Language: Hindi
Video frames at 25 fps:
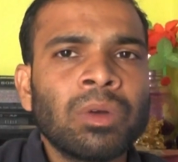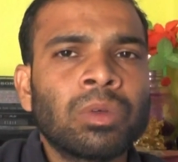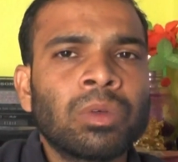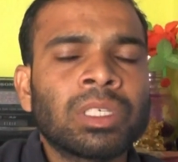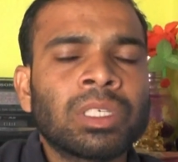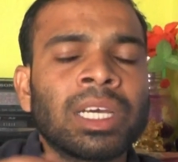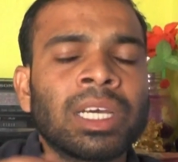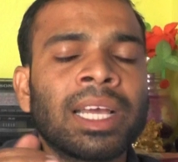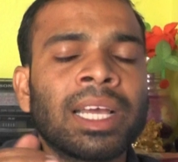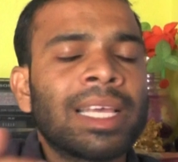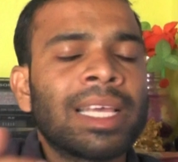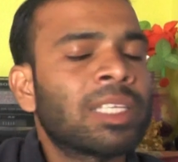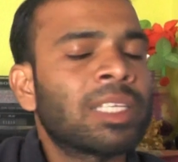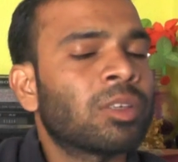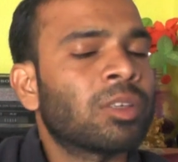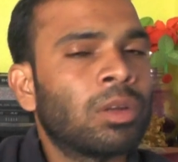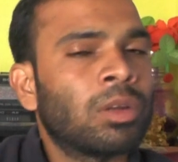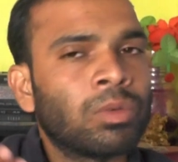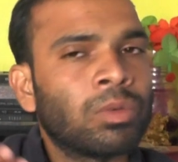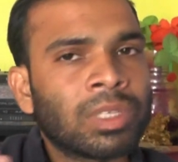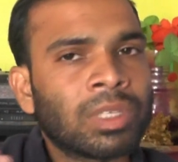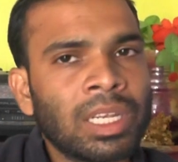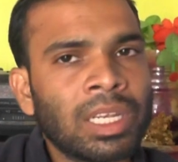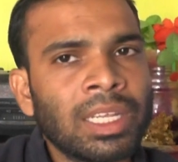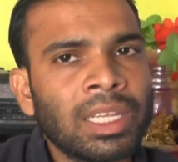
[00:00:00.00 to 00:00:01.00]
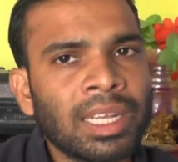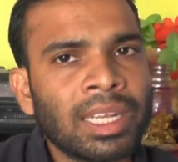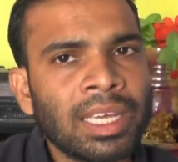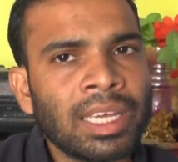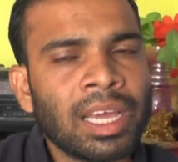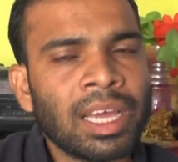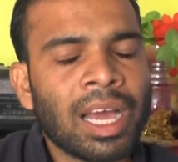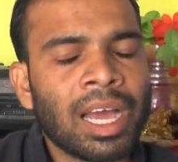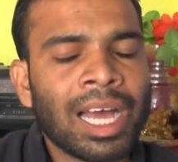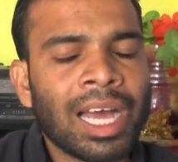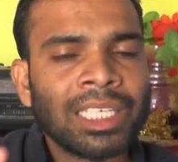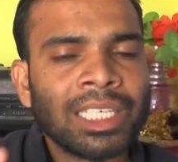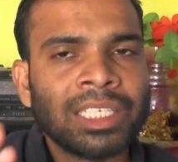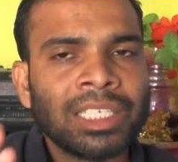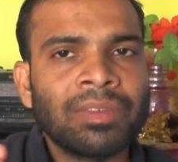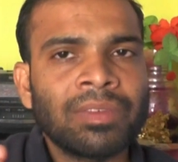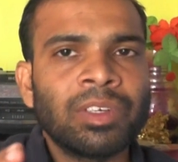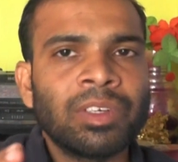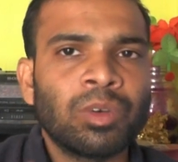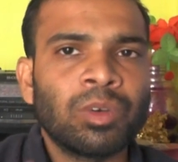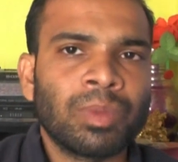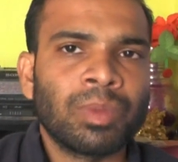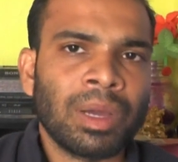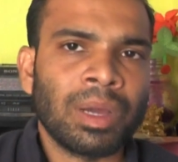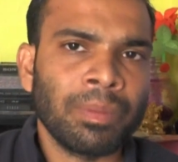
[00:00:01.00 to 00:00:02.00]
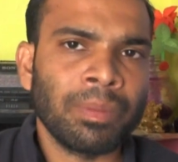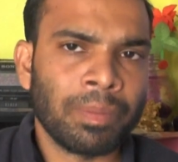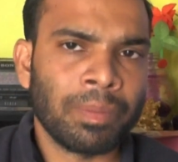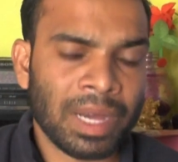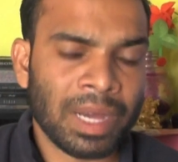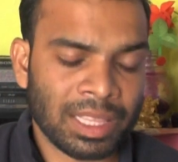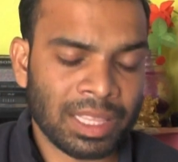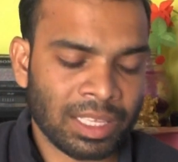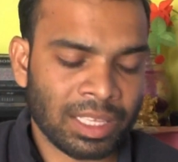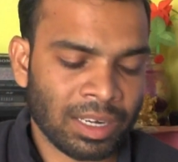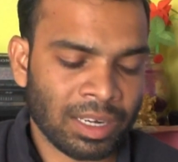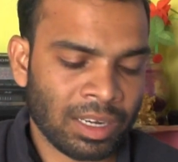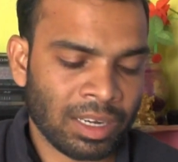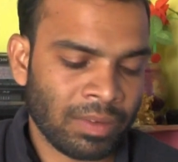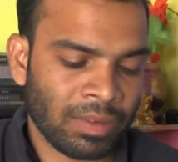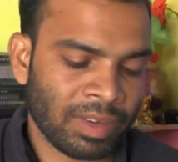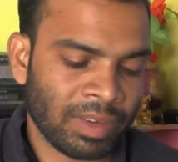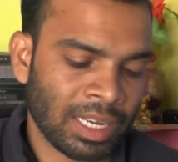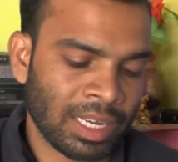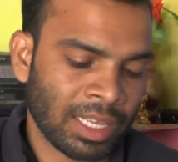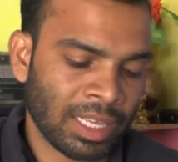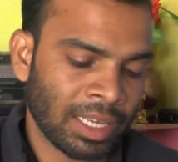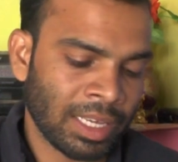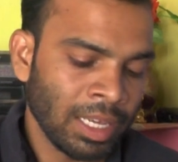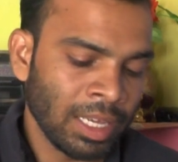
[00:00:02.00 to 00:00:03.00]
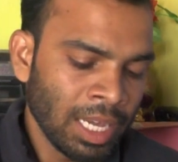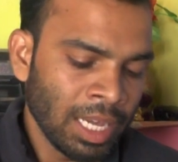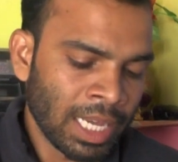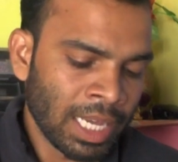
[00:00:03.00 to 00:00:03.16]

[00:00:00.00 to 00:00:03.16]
उसका कैसे सोल्यूशन लेना है आज की वीडियो में हम बात करने वाले हैं